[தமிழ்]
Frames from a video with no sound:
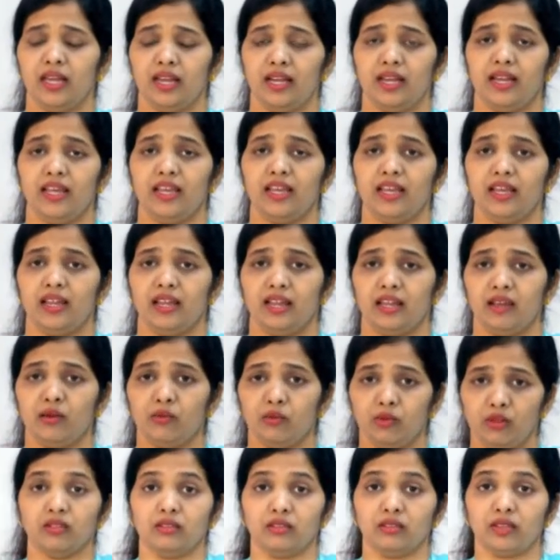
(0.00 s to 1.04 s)
இடையிலே
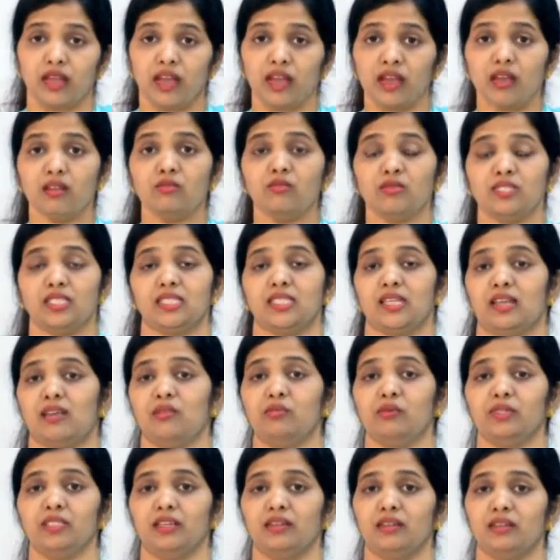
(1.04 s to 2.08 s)
ஒரு தேர்வு
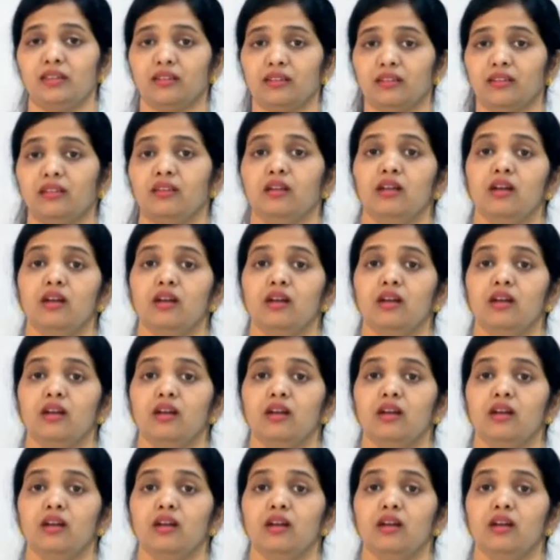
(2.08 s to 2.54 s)
செய்வதற்கு